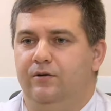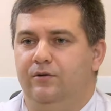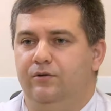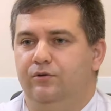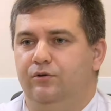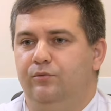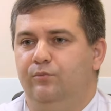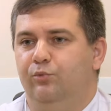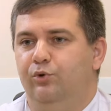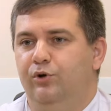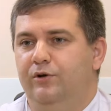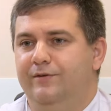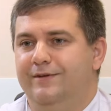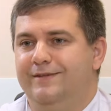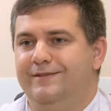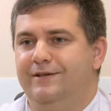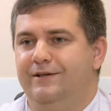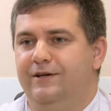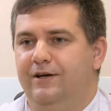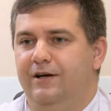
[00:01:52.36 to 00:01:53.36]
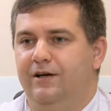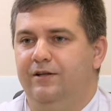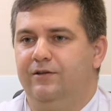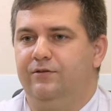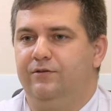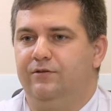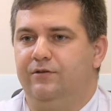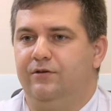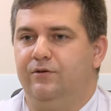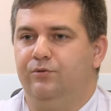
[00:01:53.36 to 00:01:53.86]
Но боль
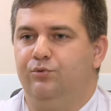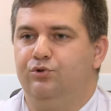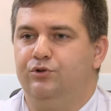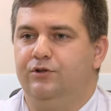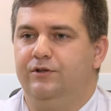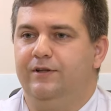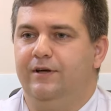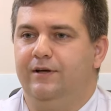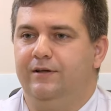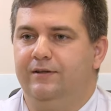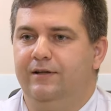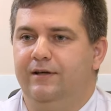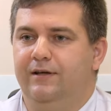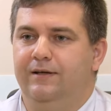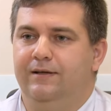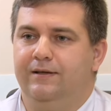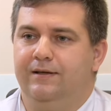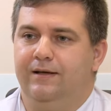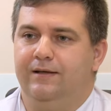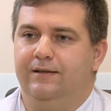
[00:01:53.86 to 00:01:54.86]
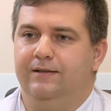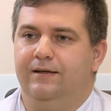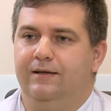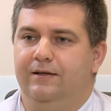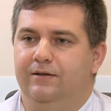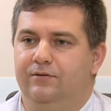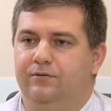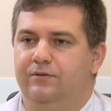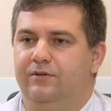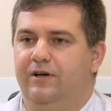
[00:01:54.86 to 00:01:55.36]
возникает э, уже тогда,
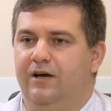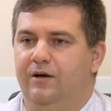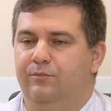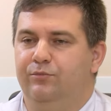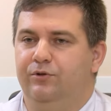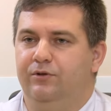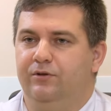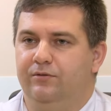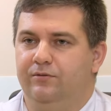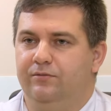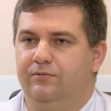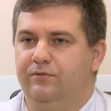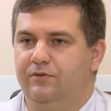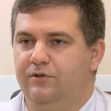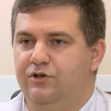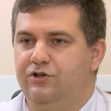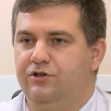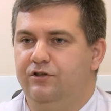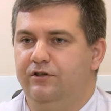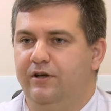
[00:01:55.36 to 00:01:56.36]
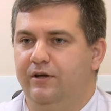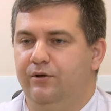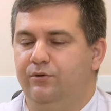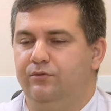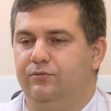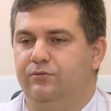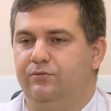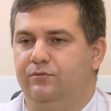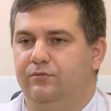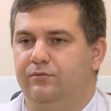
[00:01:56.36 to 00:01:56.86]
когда камни
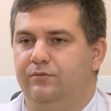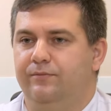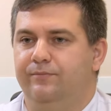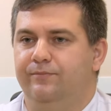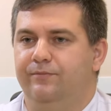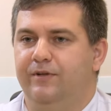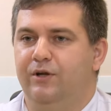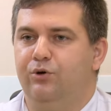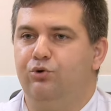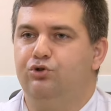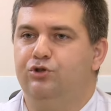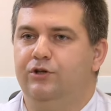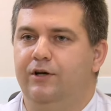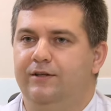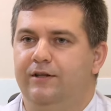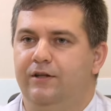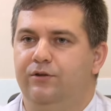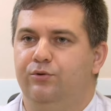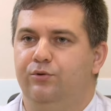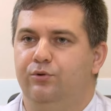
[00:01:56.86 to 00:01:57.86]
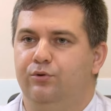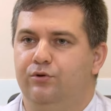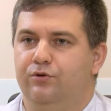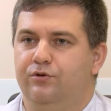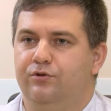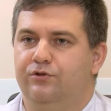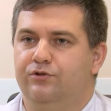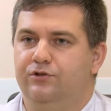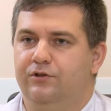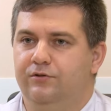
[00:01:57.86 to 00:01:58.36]
начинают нарушать отток
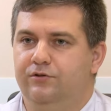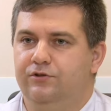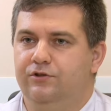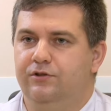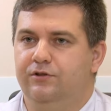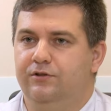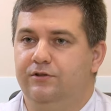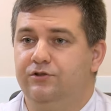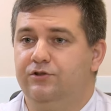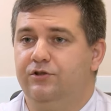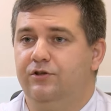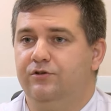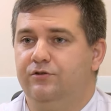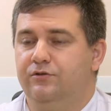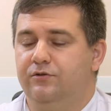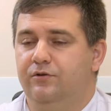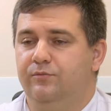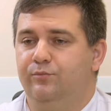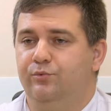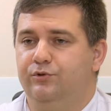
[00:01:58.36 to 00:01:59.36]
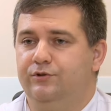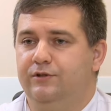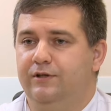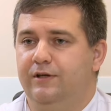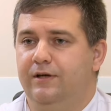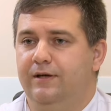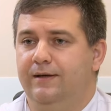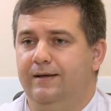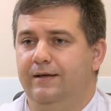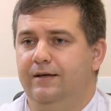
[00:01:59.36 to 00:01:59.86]
желчи из желчного
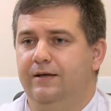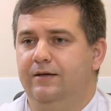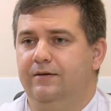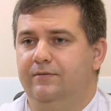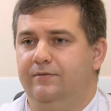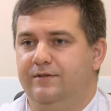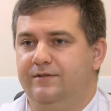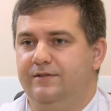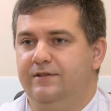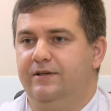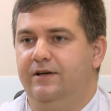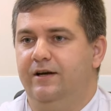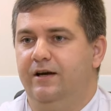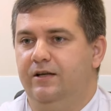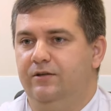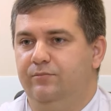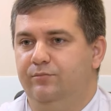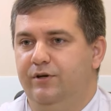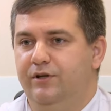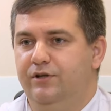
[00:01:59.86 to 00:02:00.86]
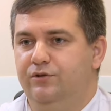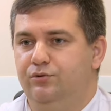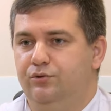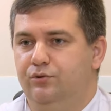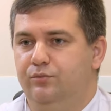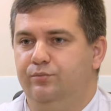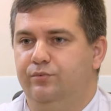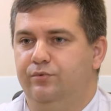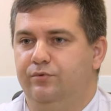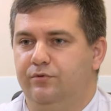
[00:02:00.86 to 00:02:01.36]
пузыря, возникает
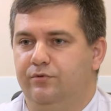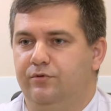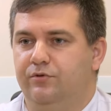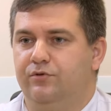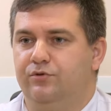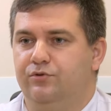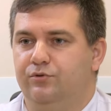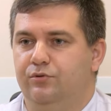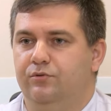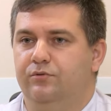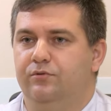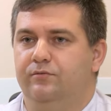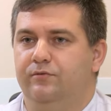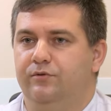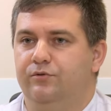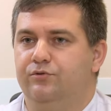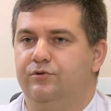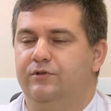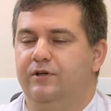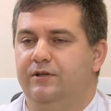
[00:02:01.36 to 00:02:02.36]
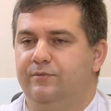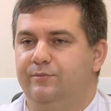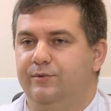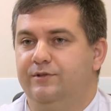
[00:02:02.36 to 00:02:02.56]
приступ, что вынуждает